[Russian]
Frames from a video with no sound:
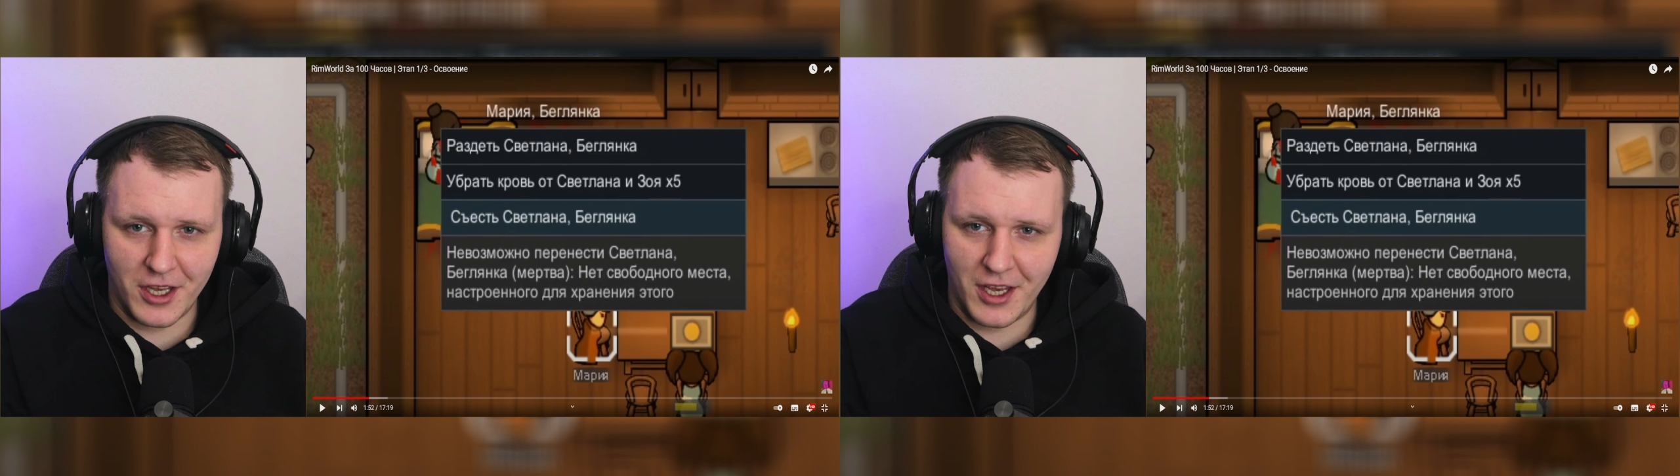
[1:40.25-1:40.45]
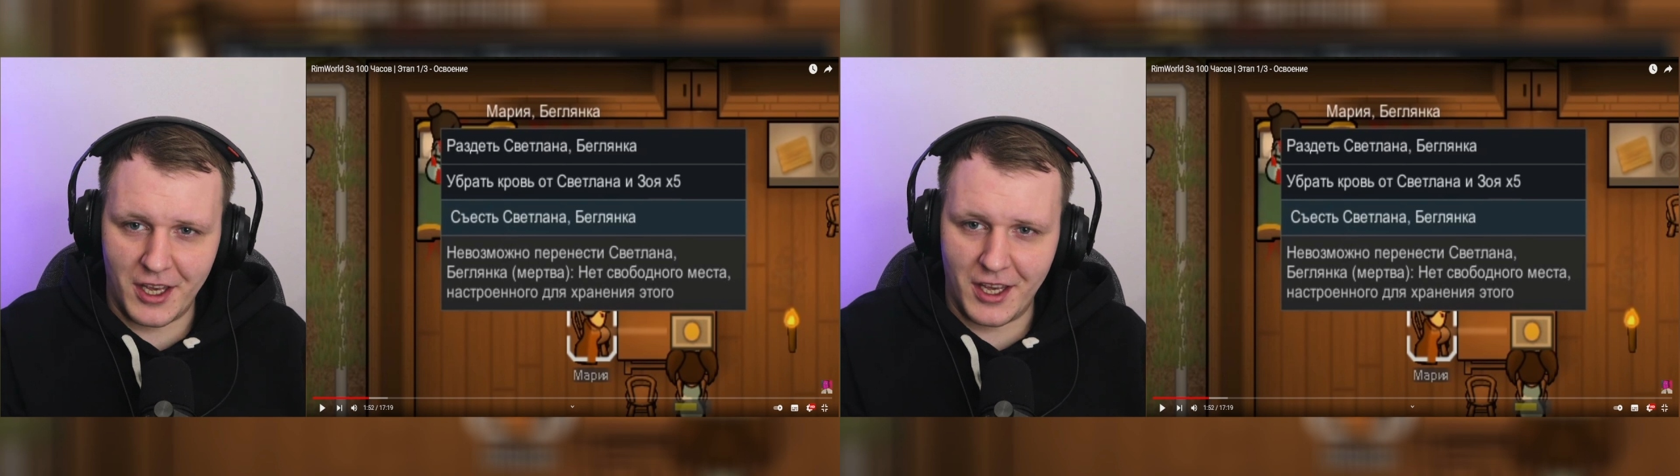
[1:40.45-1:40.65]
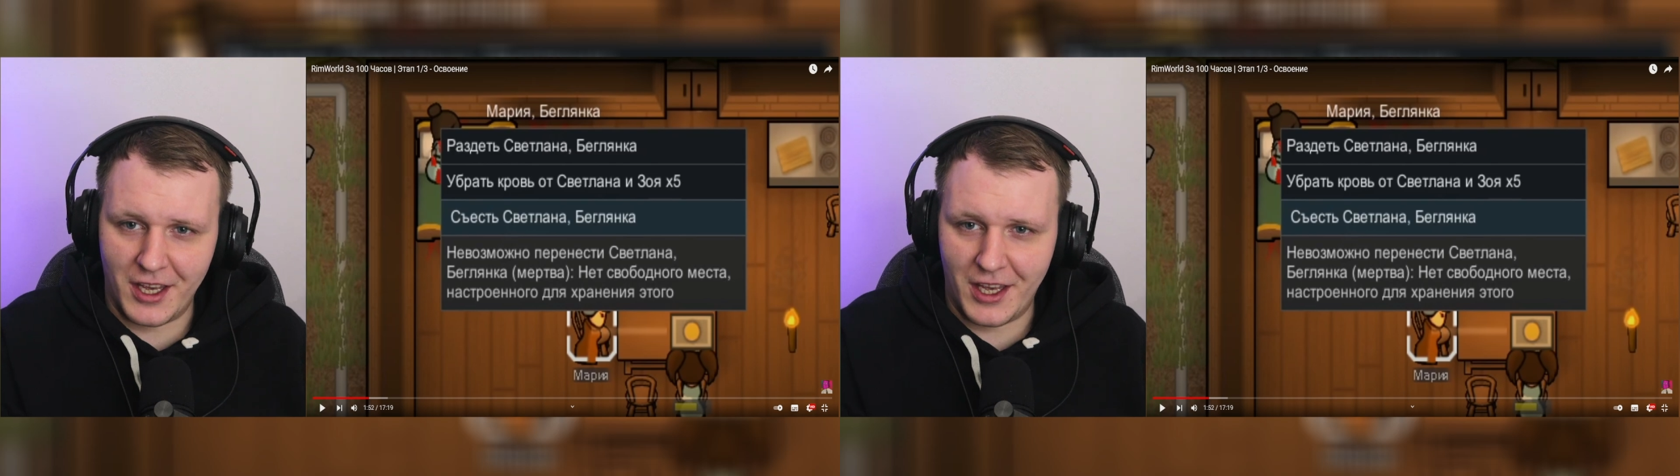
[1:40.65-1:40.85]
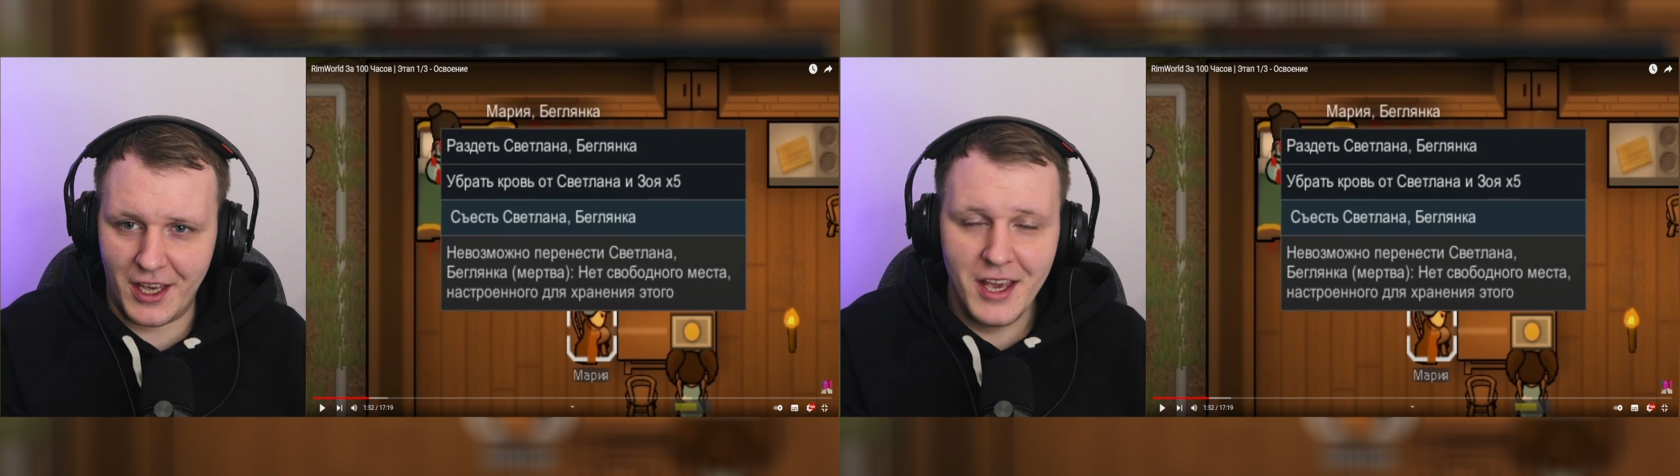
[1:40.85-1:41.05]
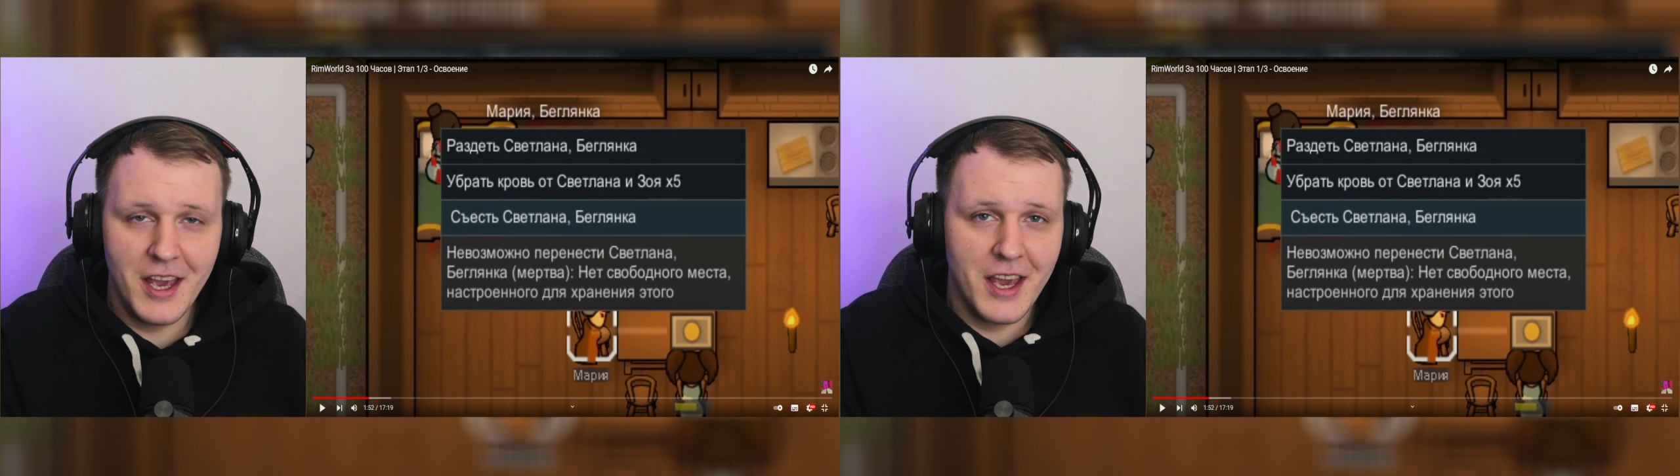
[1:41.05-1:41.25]

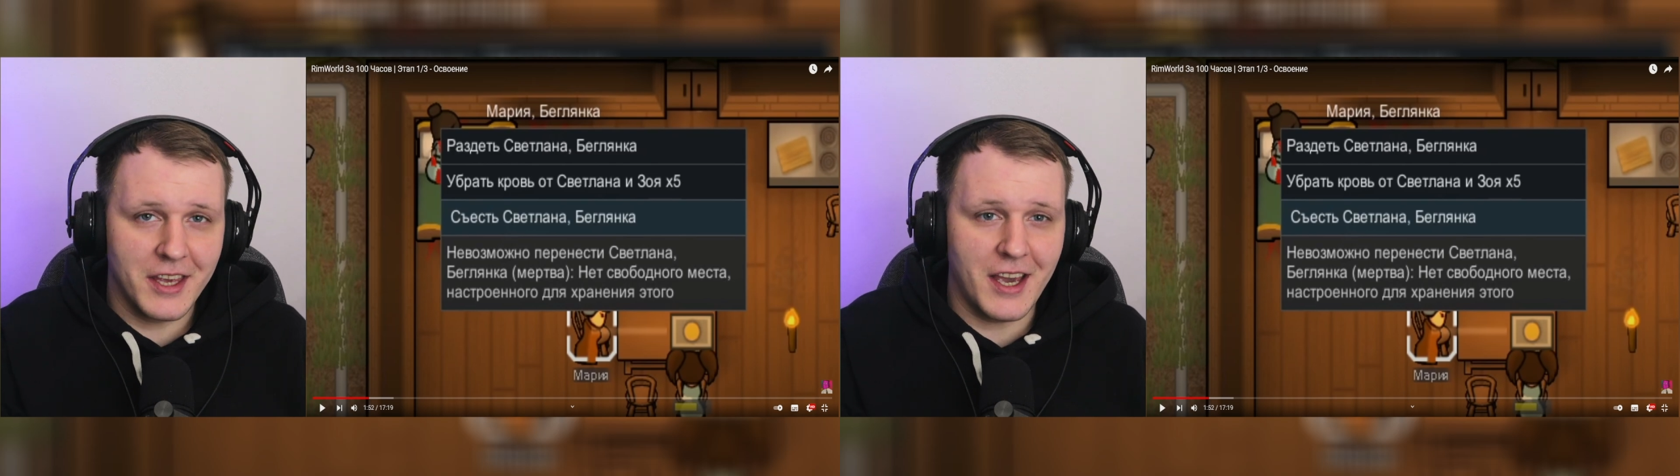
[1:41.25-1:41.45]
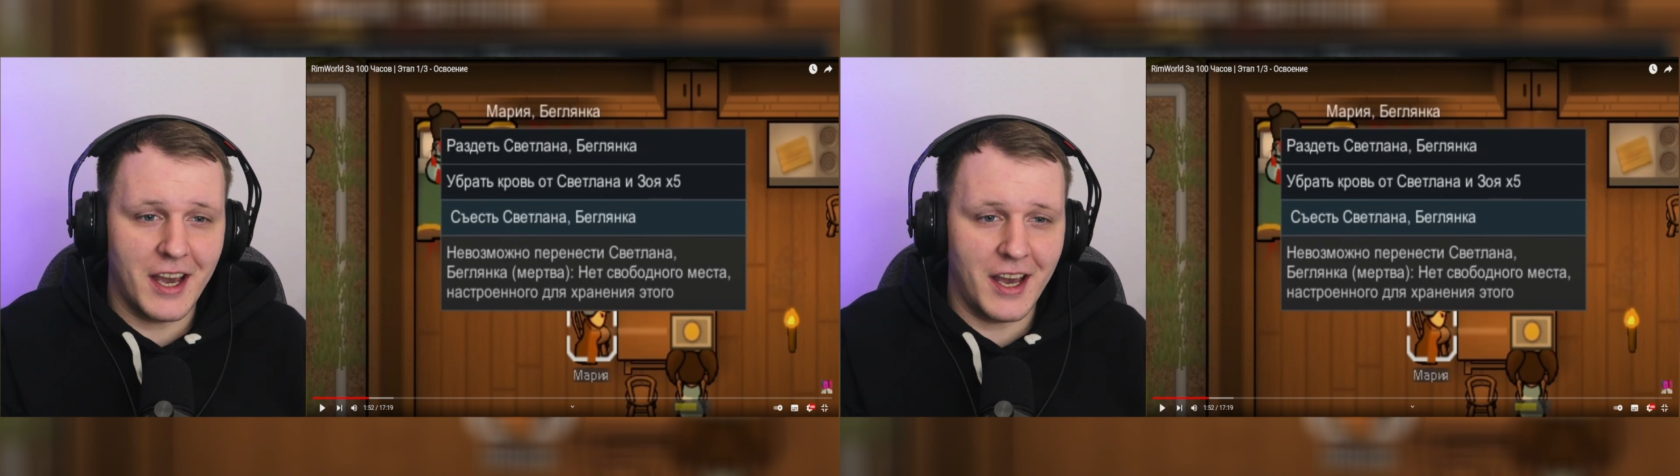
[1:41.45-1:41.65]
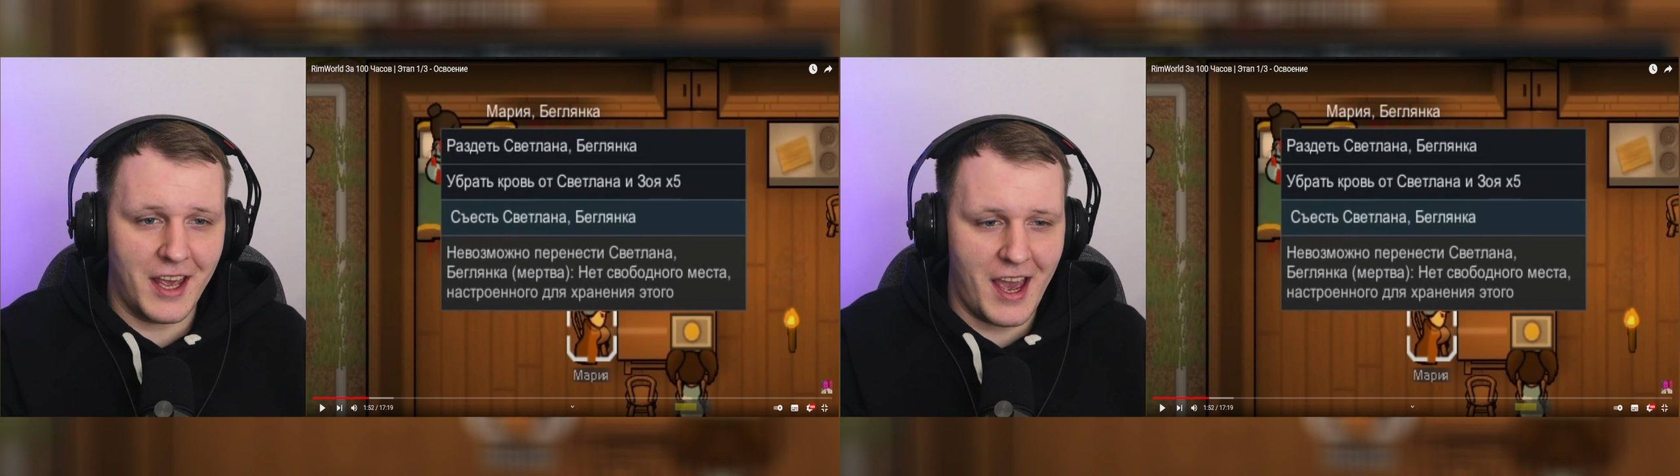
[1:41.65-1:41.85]
И я,